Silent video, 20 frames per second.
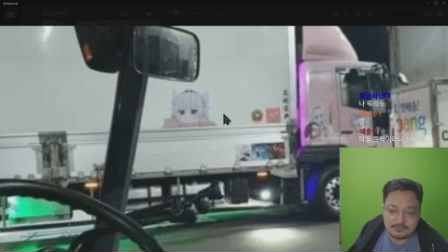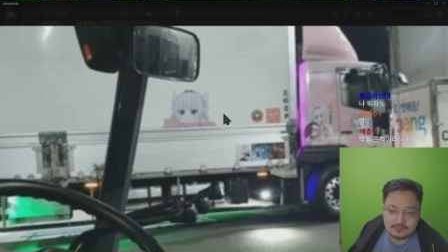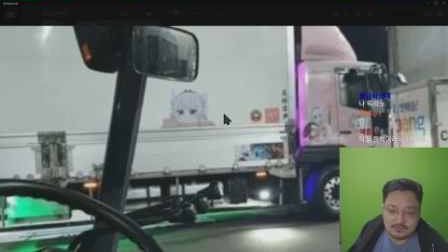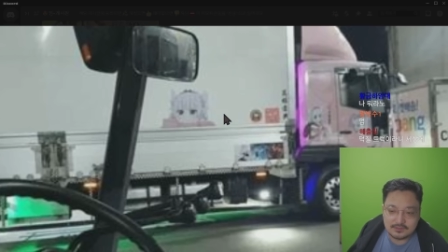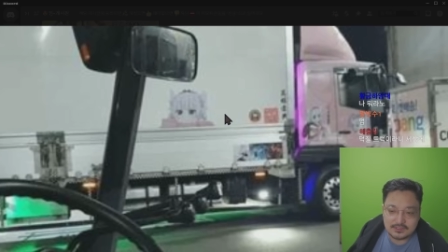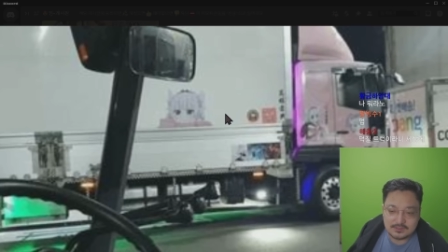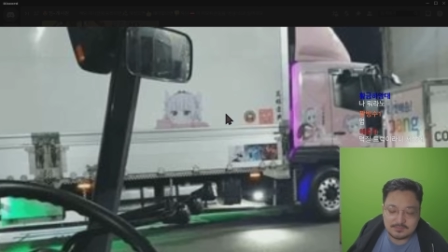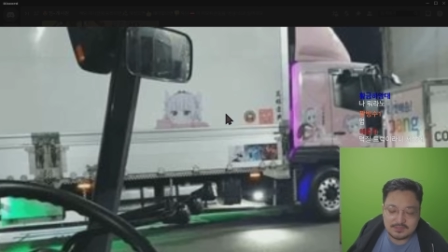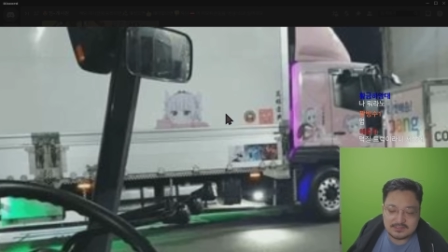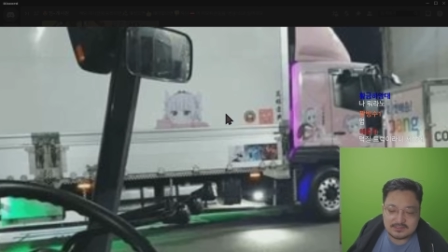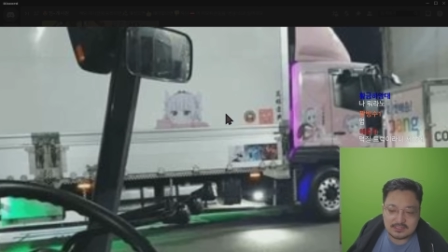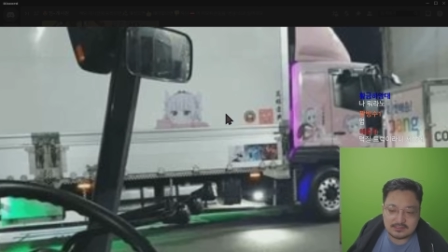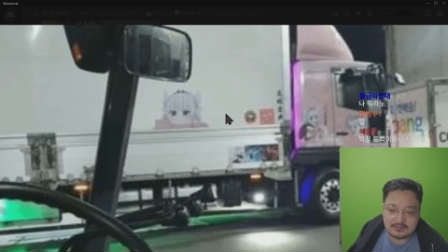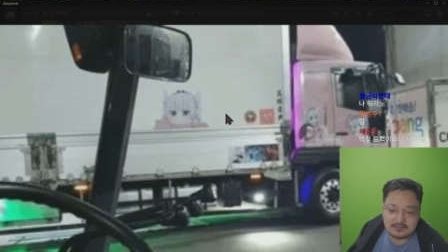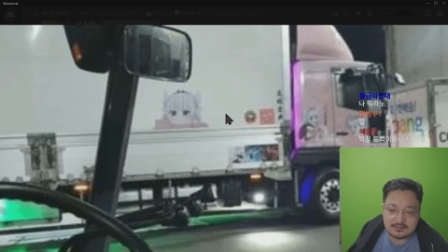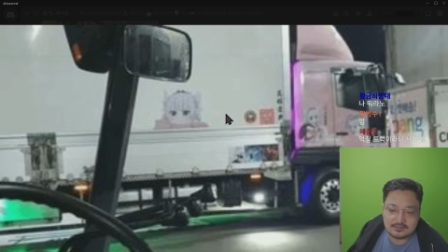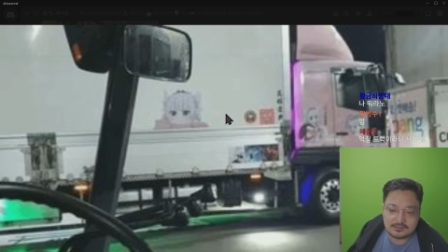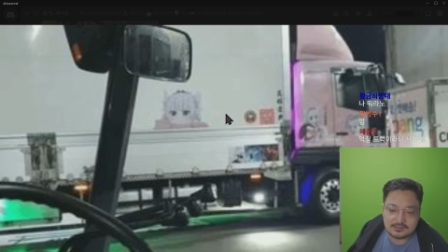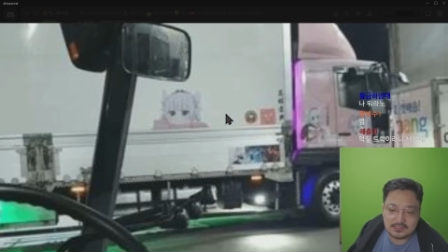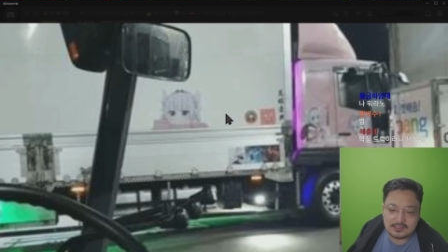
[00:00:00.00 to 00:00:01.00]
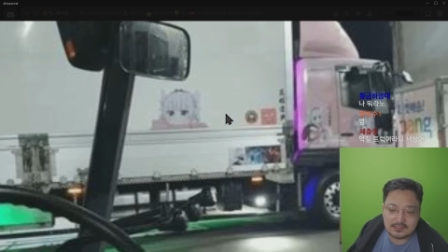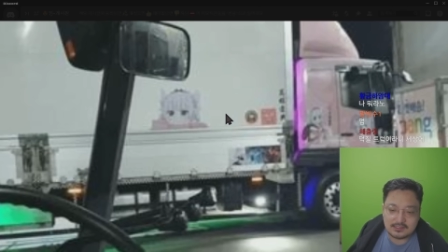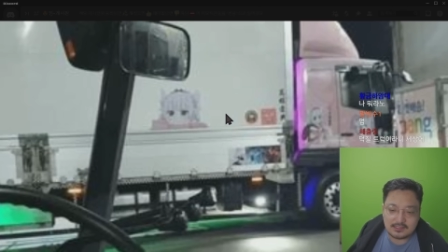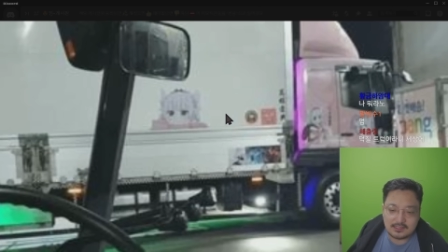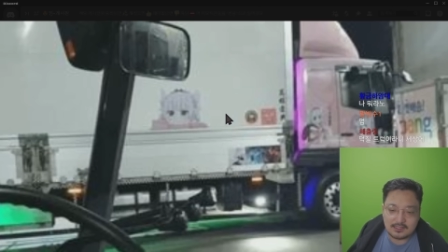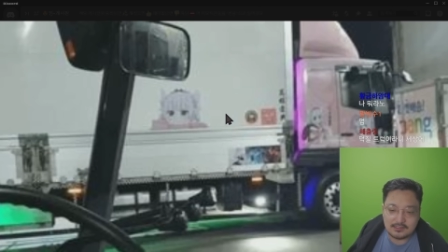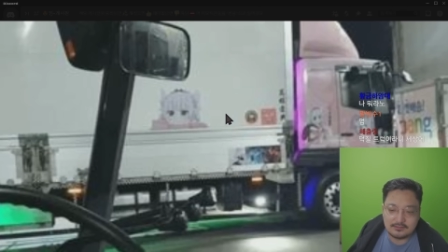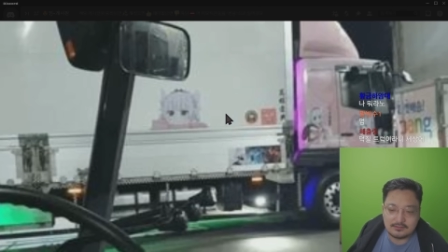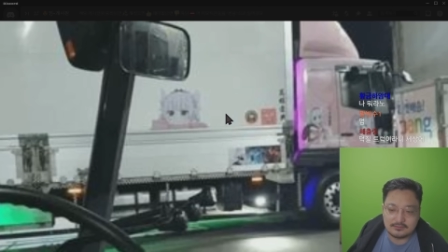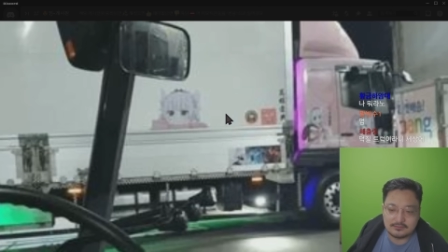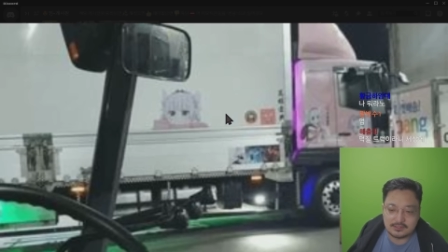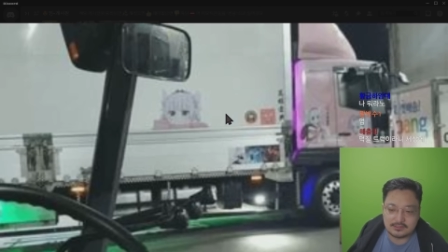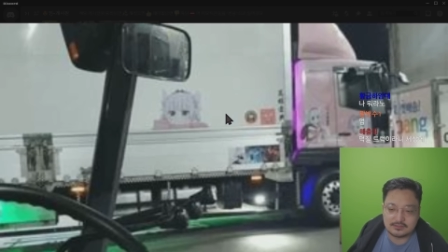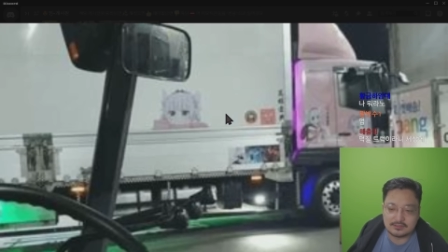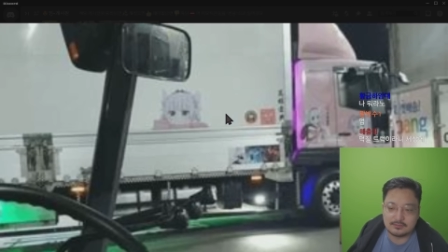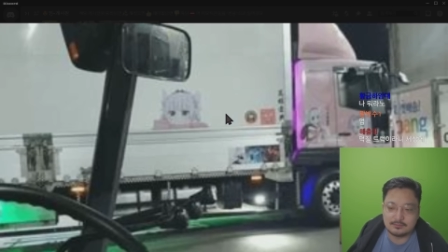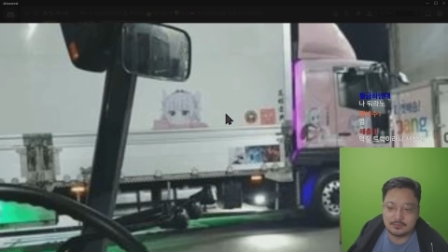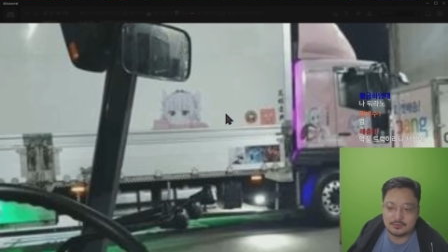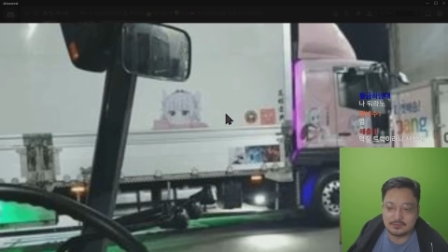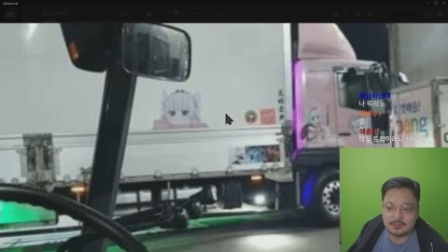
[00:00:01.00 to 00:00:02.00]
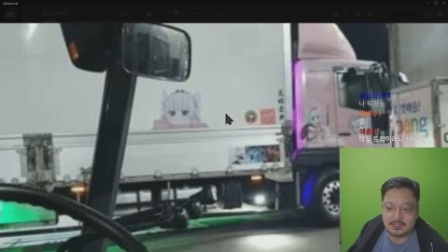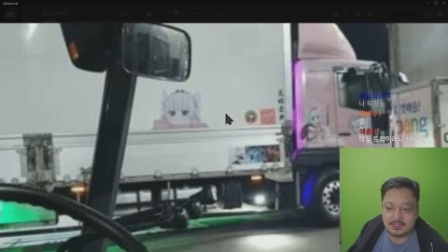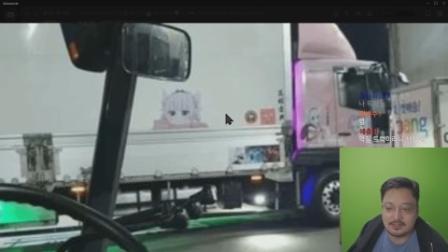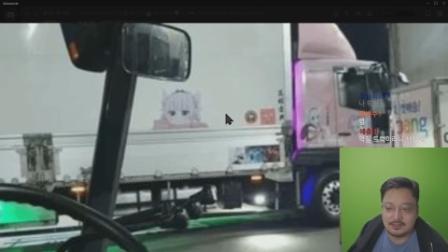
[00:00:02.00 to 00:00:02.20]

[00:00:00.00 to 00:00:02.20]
이렇게 비싼 트럭에다가 하는 건 나 처음 본다.